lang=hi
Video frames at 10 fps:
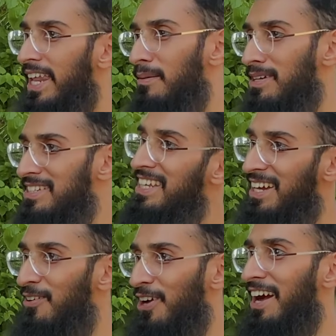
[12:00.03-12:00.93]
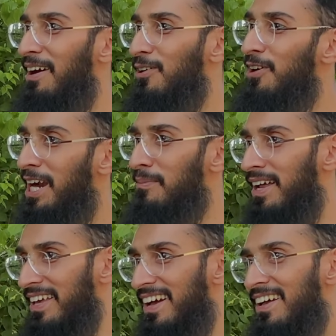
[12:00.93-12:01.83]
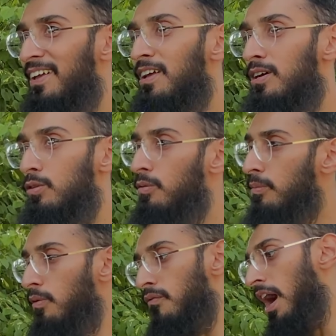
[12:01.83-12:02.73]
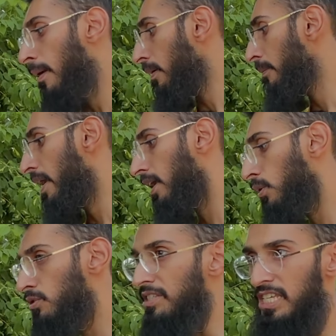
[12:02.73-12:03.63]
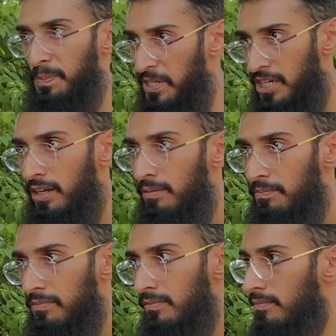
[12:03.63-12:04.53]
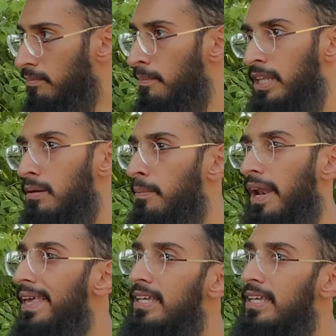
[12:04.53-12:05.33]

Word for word: लिया बस ठीक अच्छा, है हो गया कॉन्टेंट हाँ, बन गया तो वहाँ पे मैं कहता हूँ उसकी सस्पेंशन मतलब मलाई